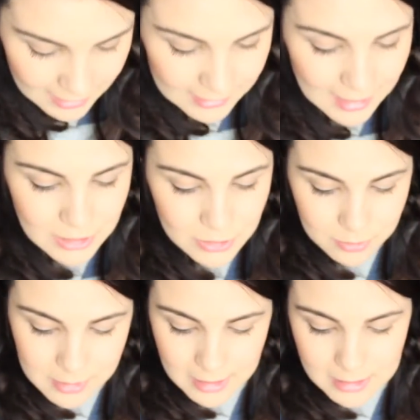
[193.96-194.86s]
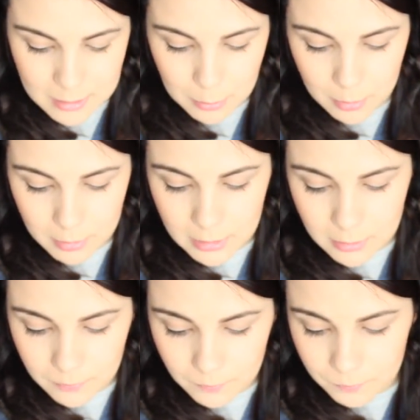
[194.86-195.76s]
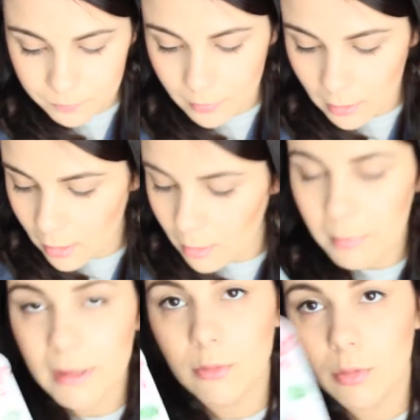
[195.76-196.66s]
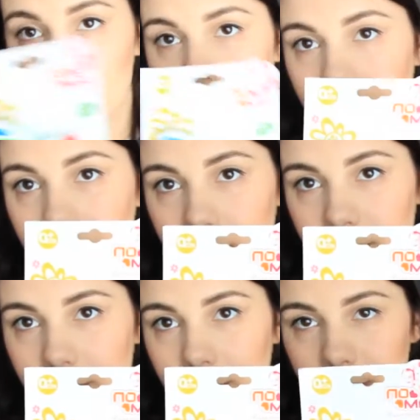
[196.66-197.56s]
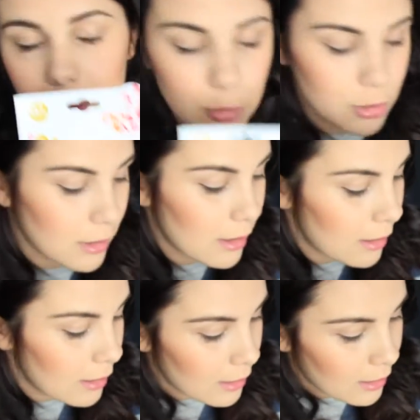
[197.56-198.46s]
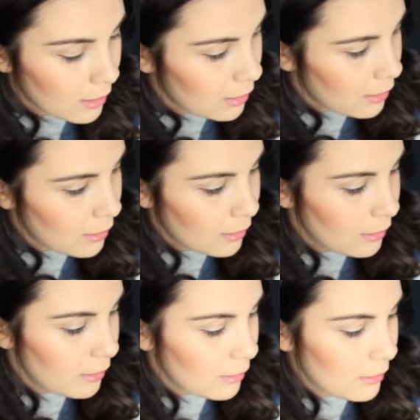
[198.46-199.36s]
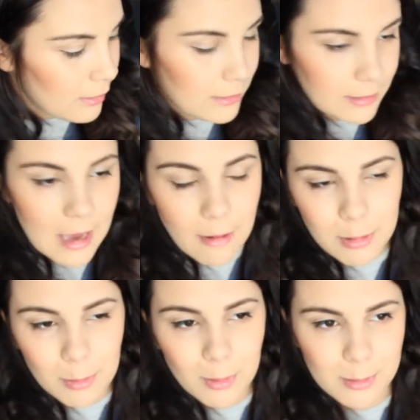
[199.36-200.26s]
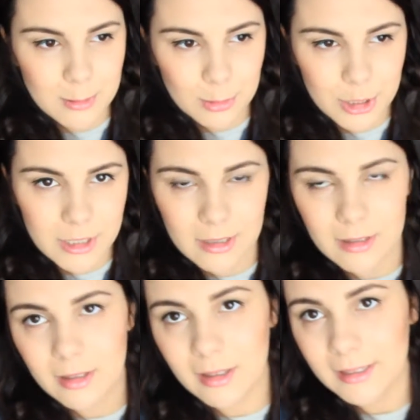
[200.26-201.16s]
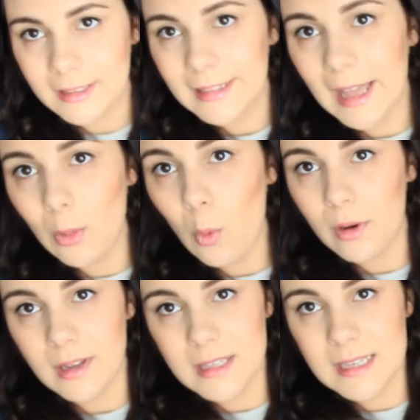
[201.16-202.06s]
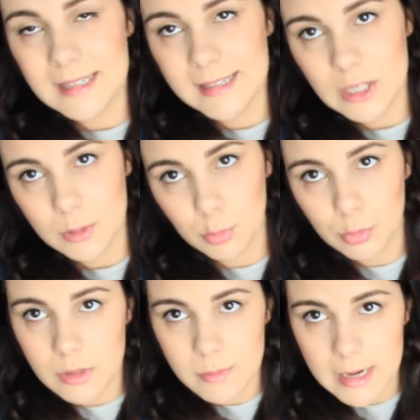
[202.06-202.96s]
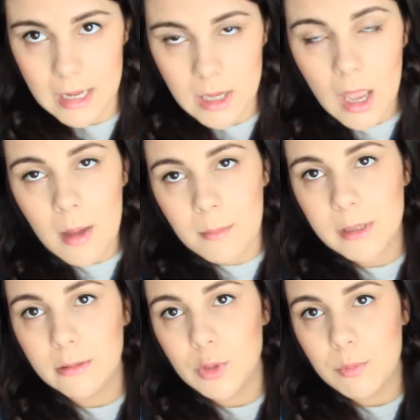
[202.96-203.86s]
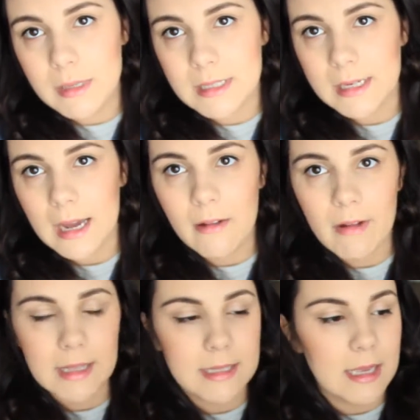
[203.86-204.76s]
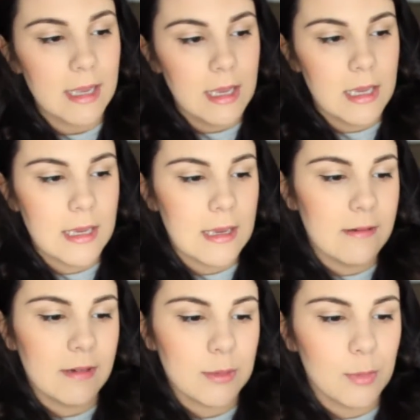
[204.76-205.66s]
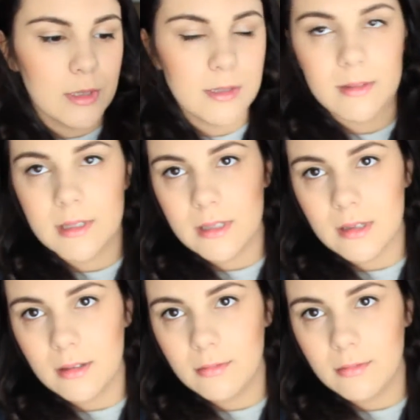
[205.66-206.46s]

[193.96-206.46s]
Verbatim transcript: Также у меня термометр подводный, потому что э, я в любом случае на локоть, если даже буду измерять, мне лучше перестраховаться и воспользоваться